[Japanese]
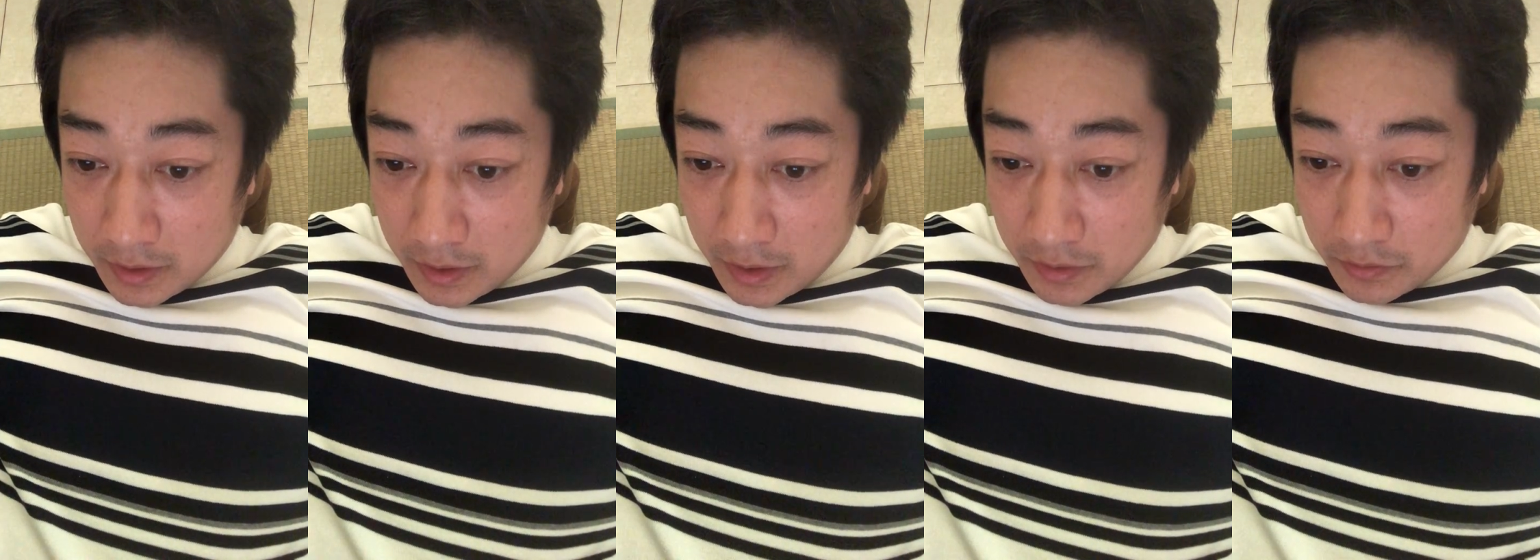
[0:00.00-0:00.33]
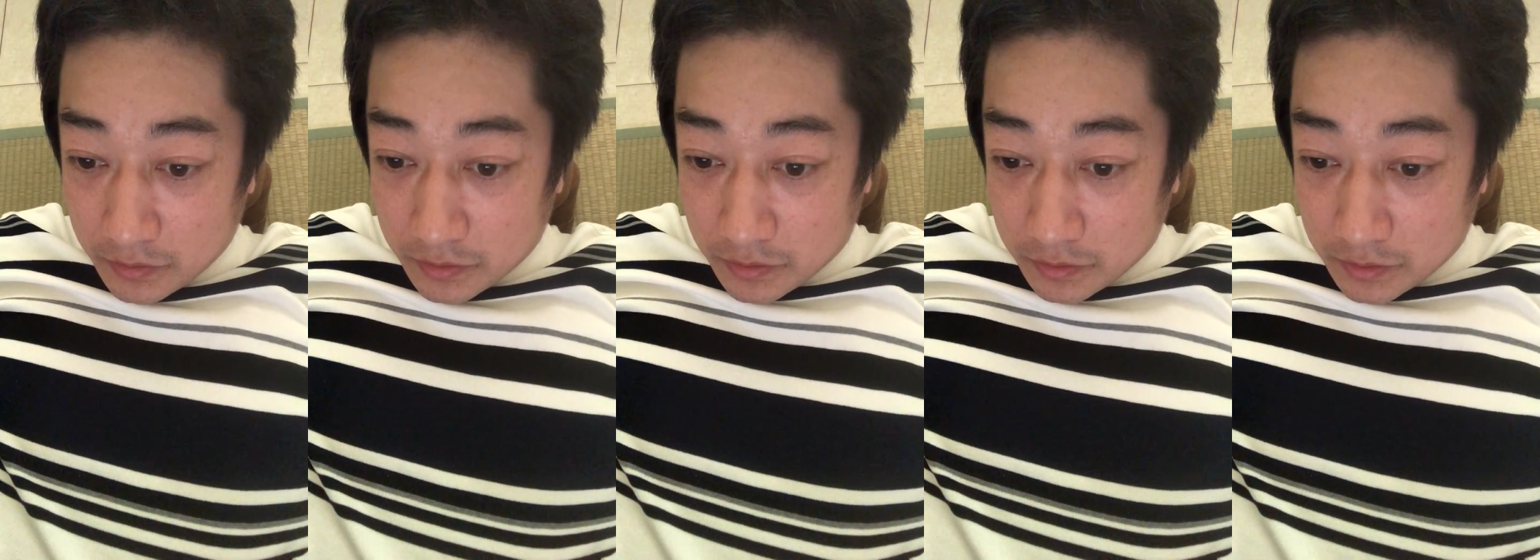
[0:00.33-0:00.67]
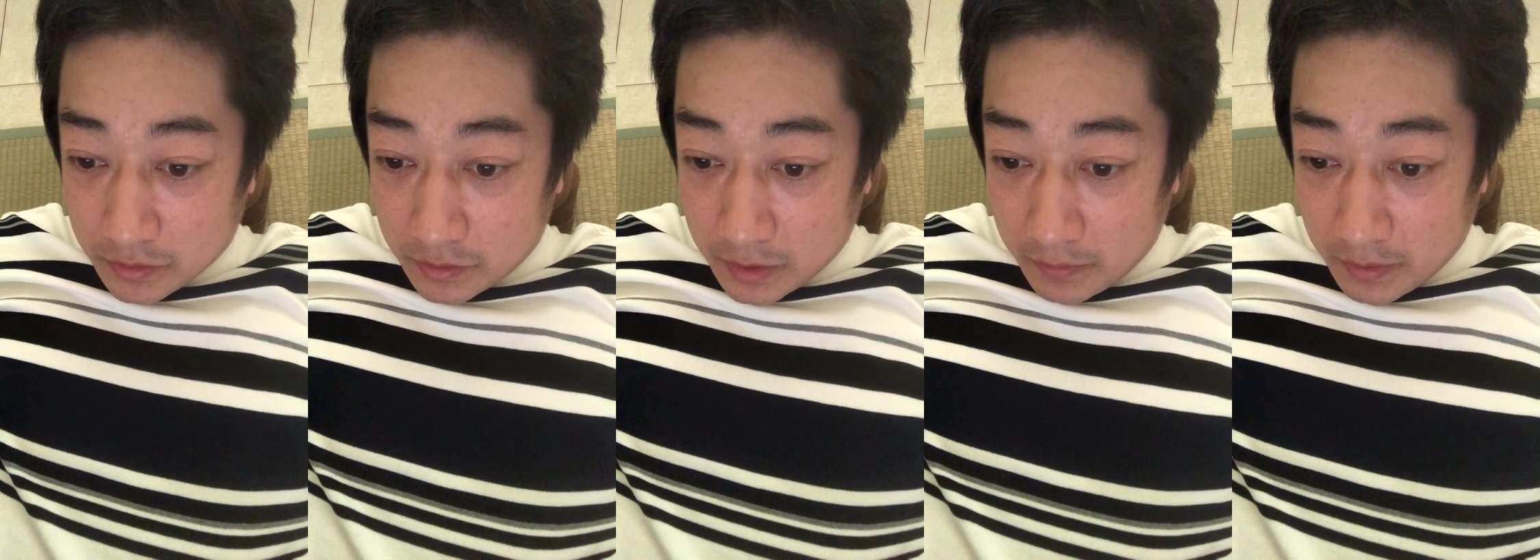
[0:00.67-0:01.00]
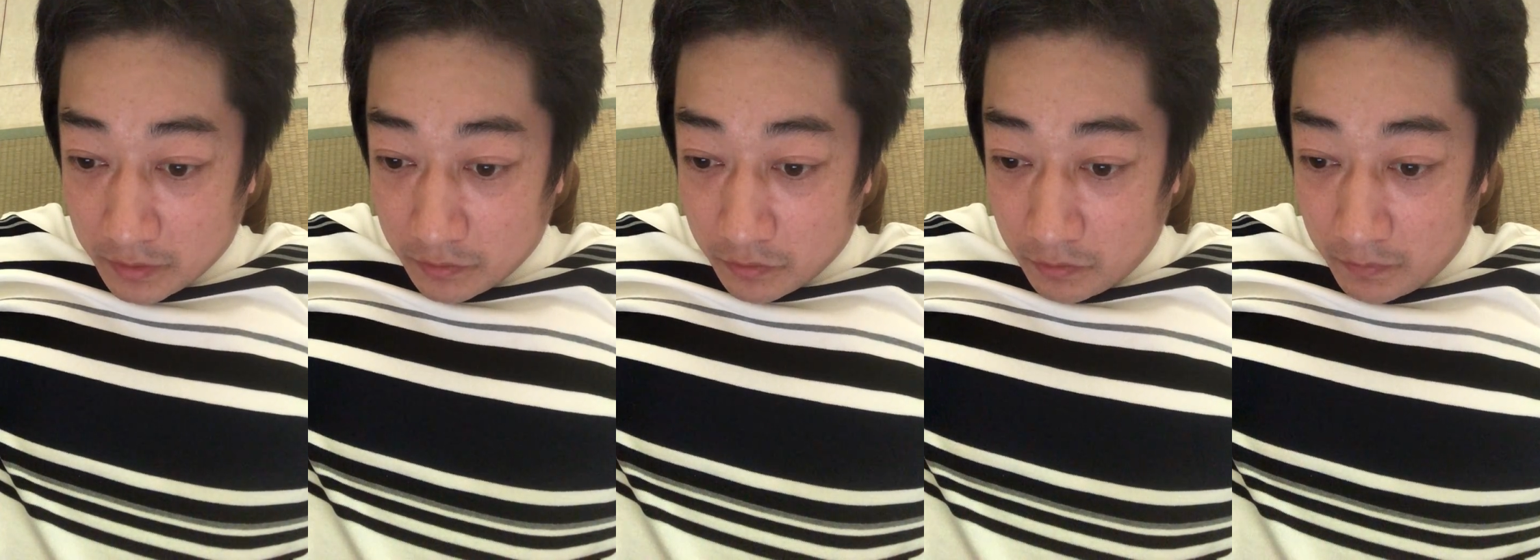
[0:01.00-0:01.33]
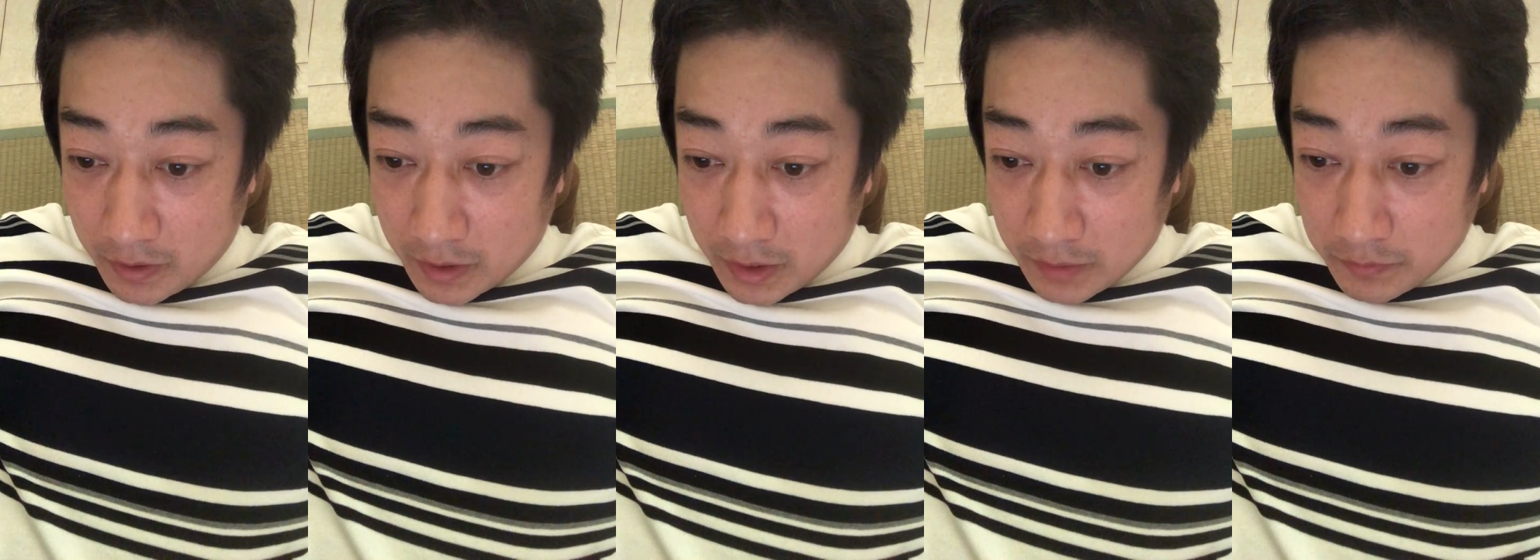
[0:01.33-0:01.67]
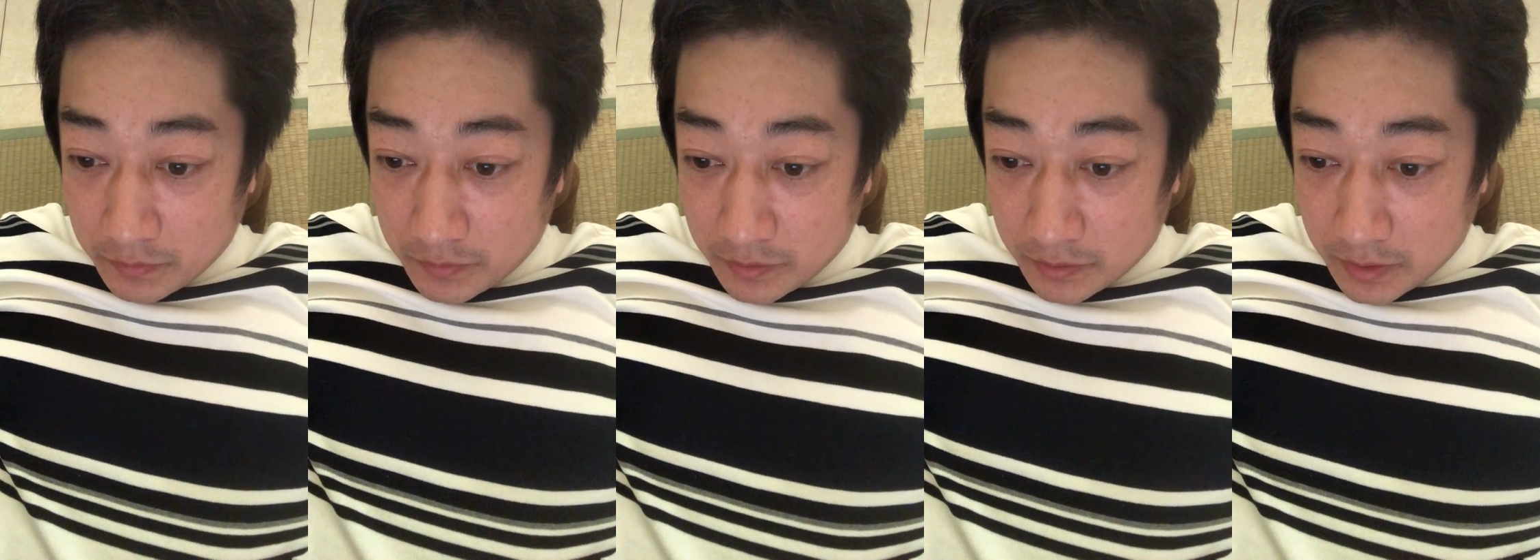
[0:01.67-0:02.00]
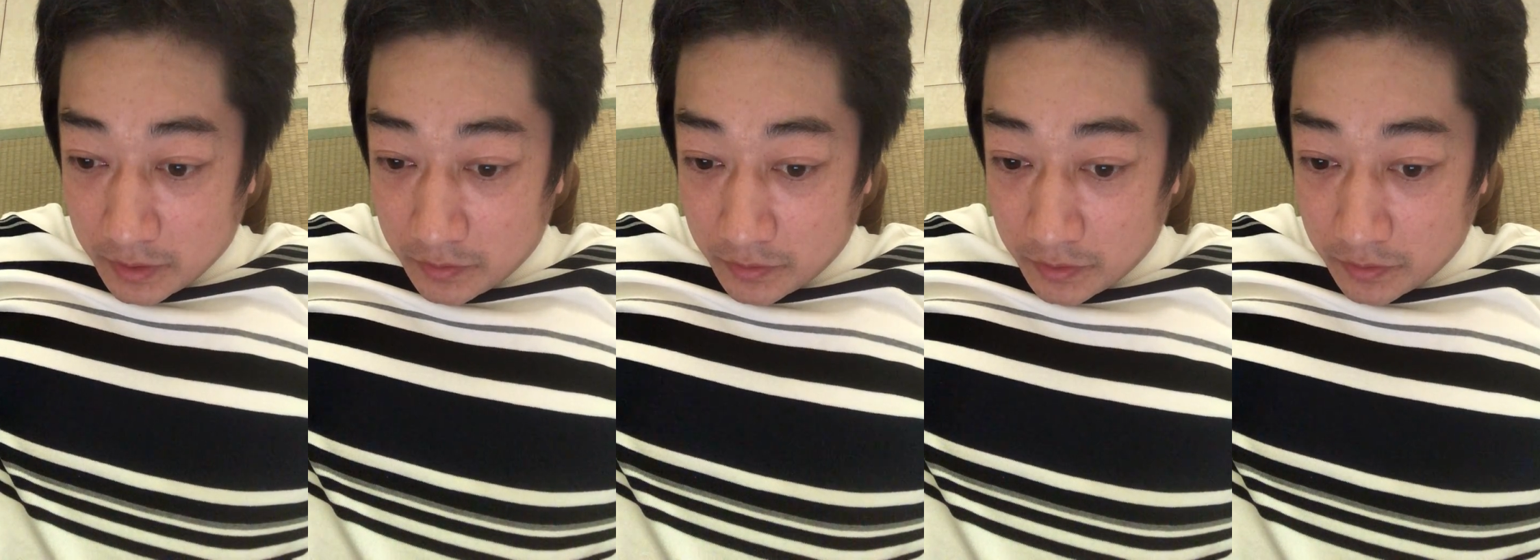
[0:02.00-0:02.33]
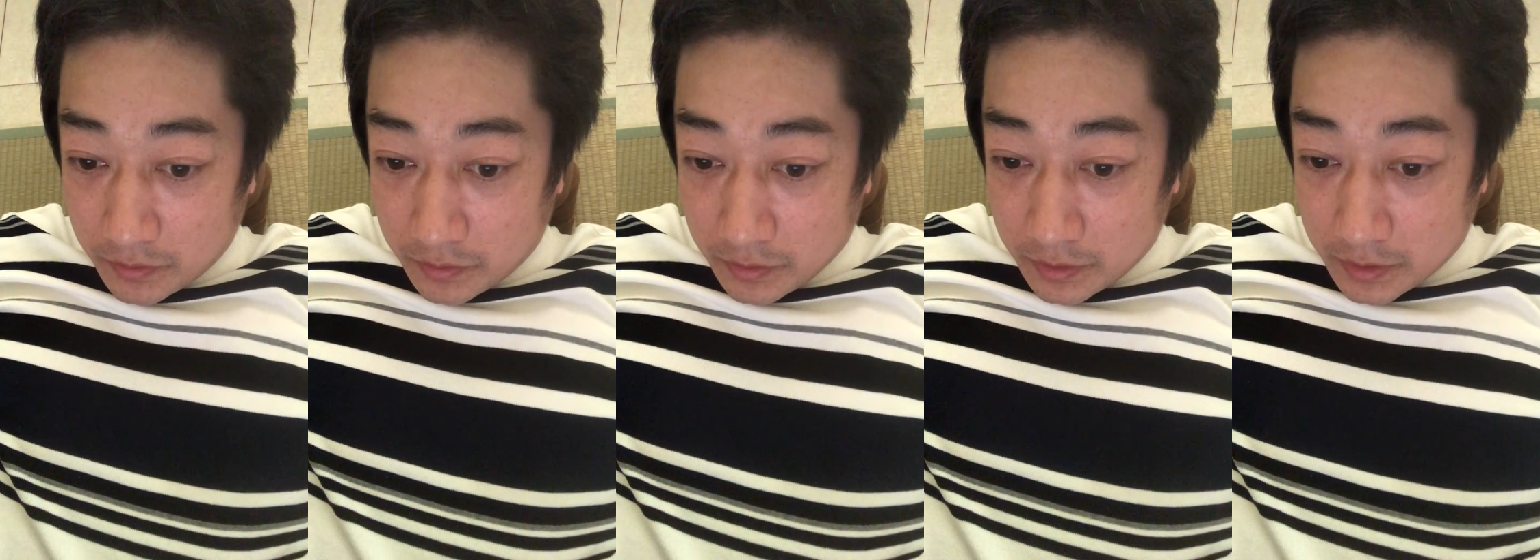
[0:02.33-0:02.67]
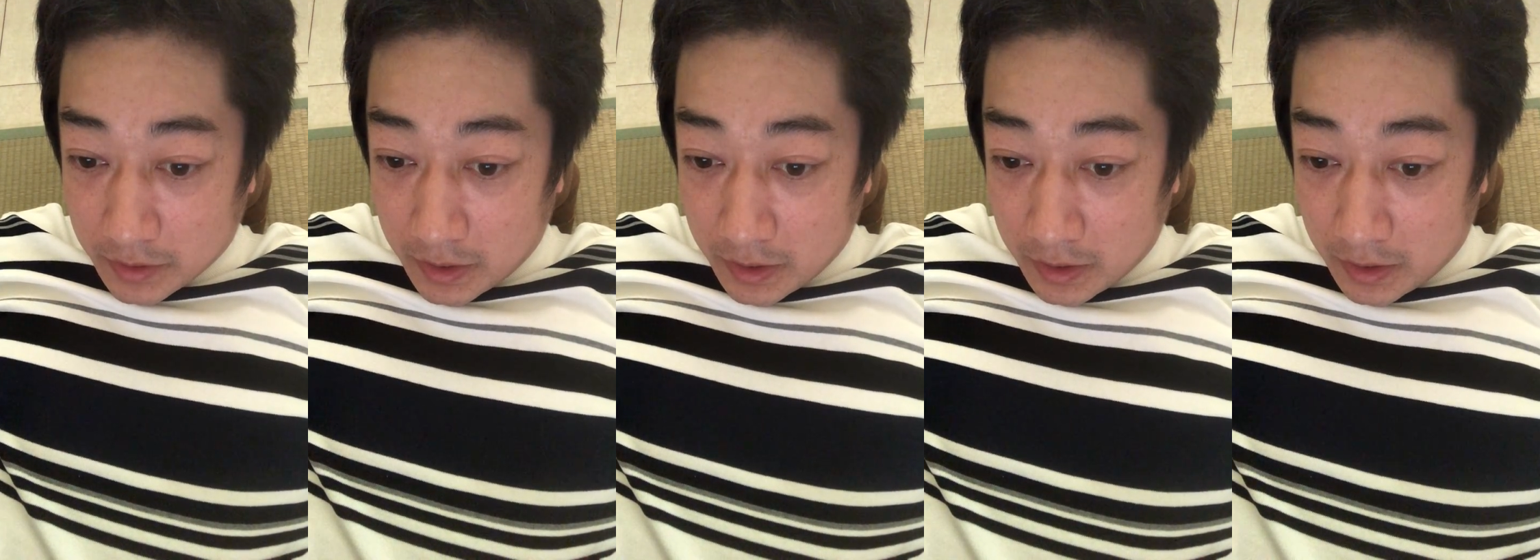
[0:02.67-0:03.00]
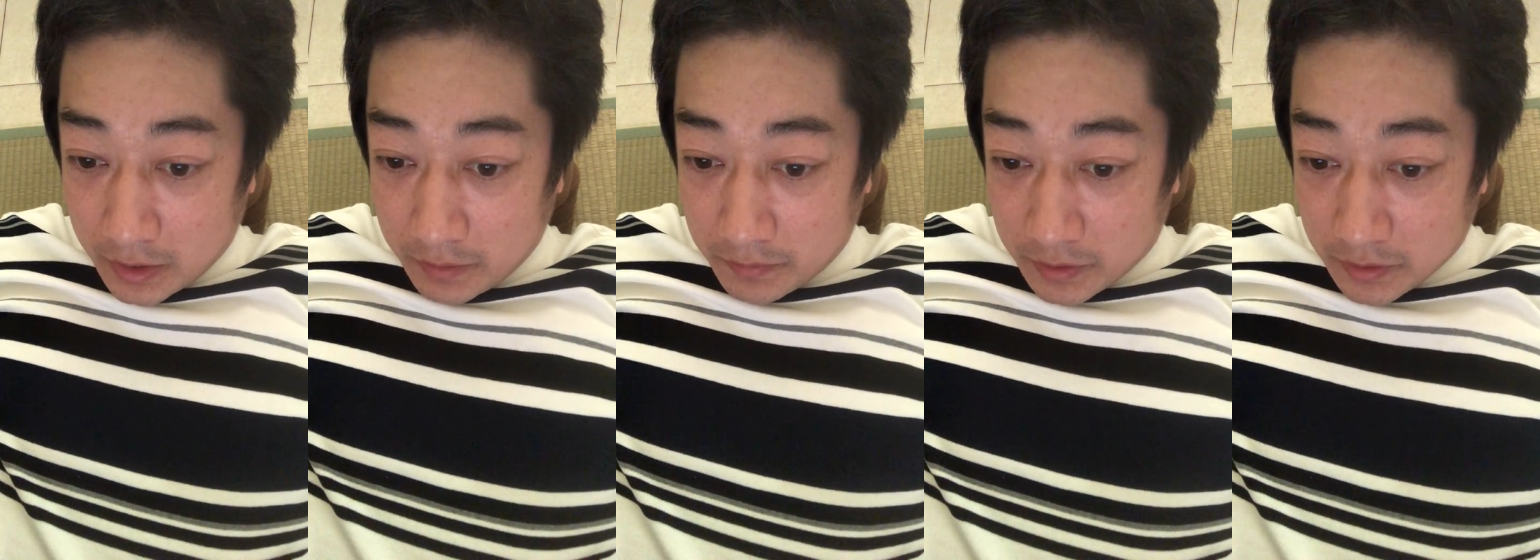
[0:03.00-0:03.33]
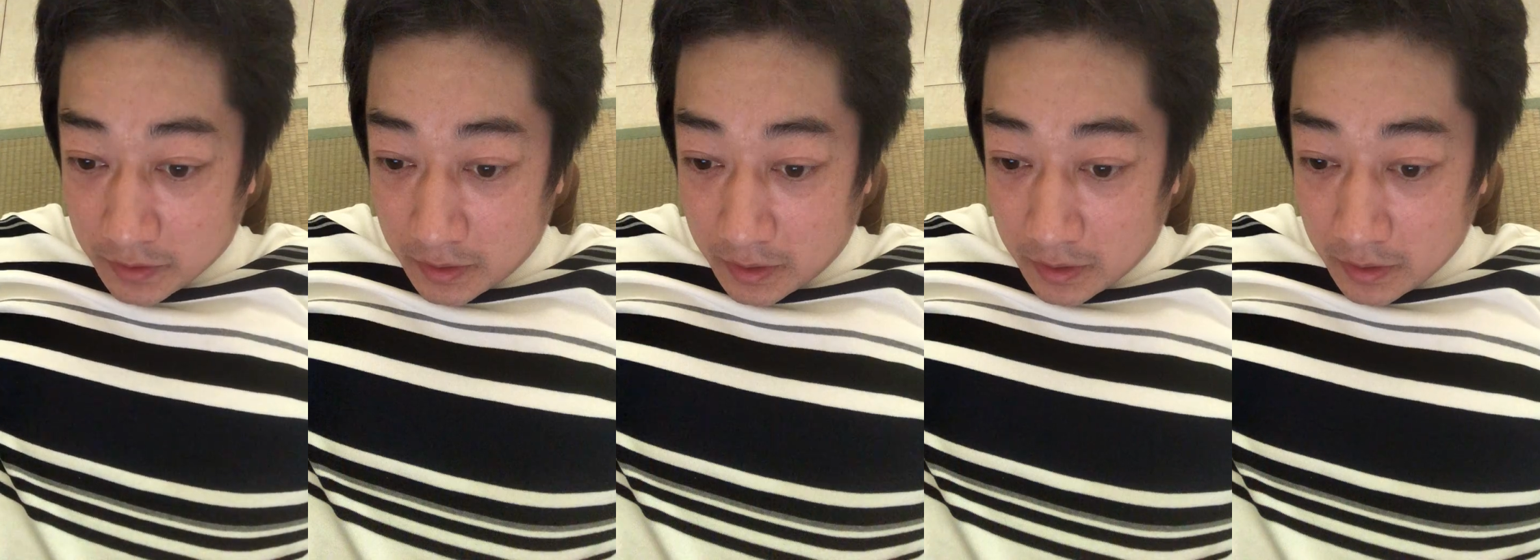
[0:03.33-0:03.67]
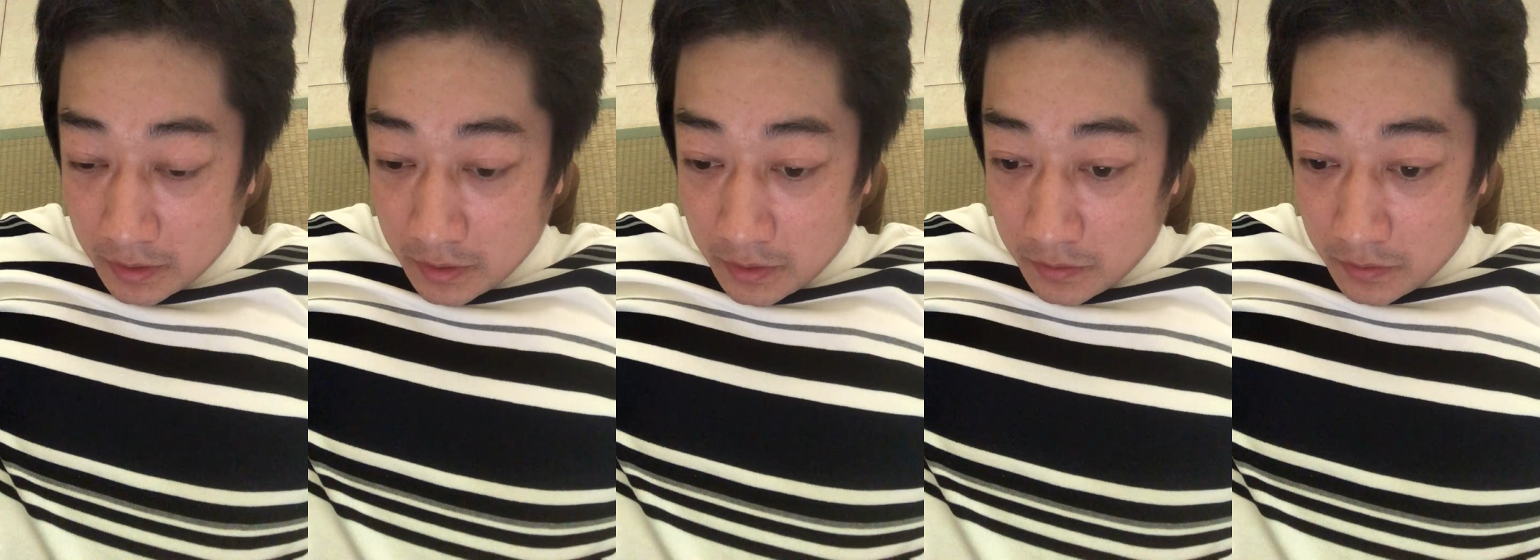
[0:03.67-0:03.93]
アイコスと普通のタバコの細かい部分でいろいろと違いがありますが、